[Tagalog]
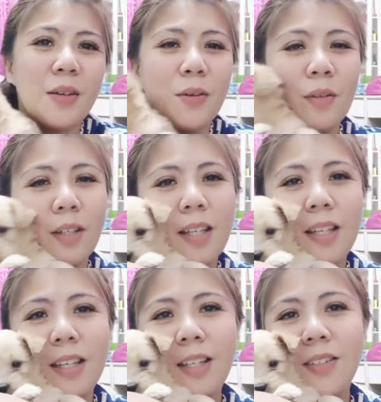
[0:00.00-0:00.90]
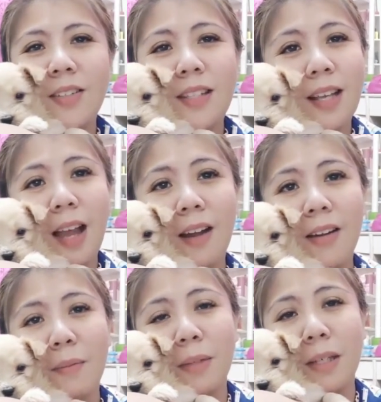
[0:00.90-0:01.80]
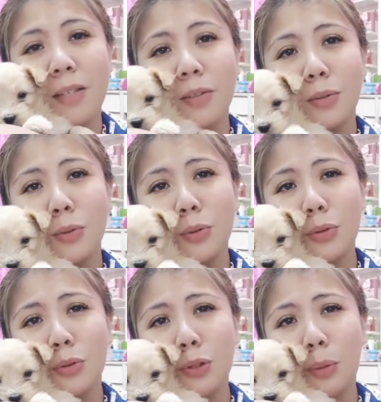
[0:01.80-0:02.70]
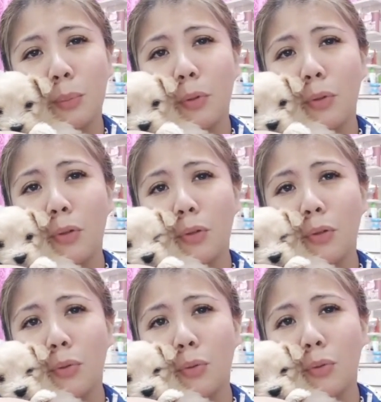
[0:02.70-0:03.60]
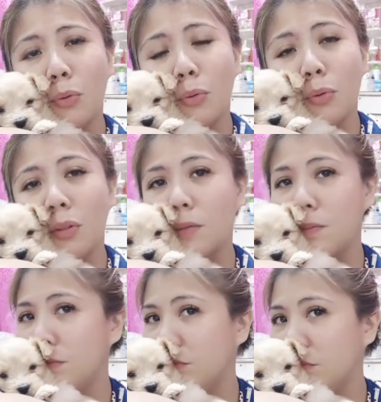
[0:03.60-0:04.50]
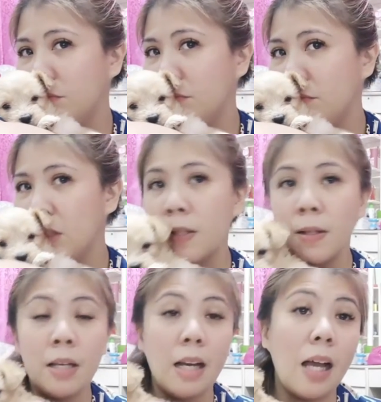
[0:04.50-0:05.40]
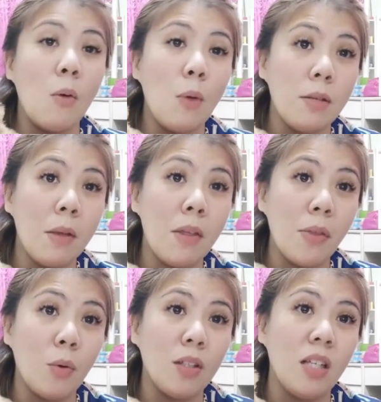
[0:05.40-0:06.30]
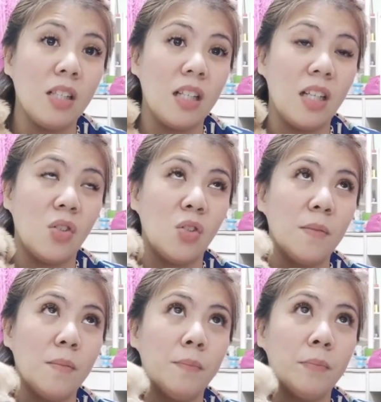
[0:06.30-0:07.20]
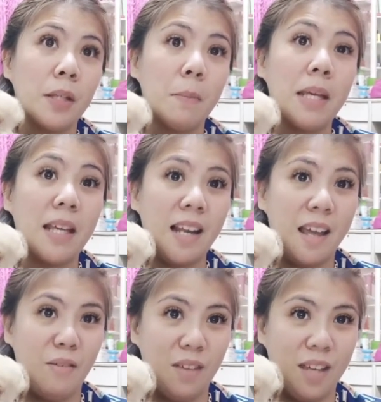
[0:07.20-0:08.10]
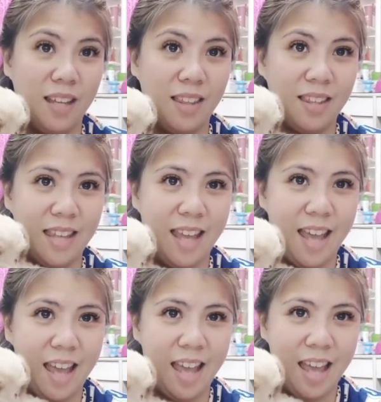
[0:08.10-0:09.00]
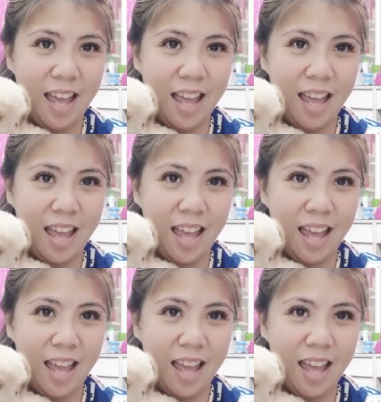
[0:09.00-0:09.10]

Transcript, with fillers: so, ito si Caramel. Sus, napaka-cute. Hmm? Kaka one month old lang nila nung May 11. Yan.